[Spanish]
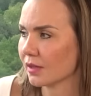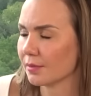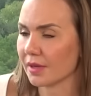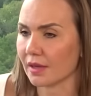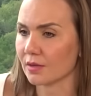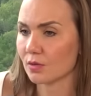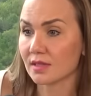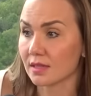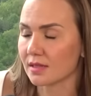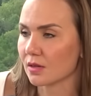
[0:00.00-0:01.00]
que me
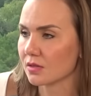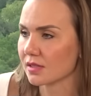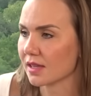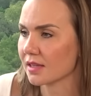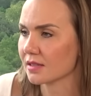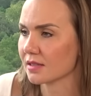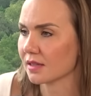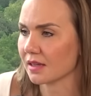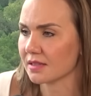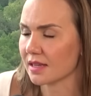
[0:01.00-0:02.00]
ayudes a hacer los
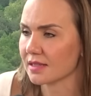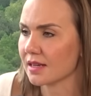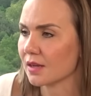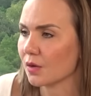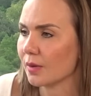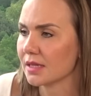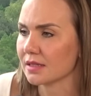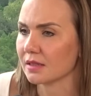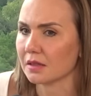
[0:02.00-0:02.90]
sketches, que seas elenco base.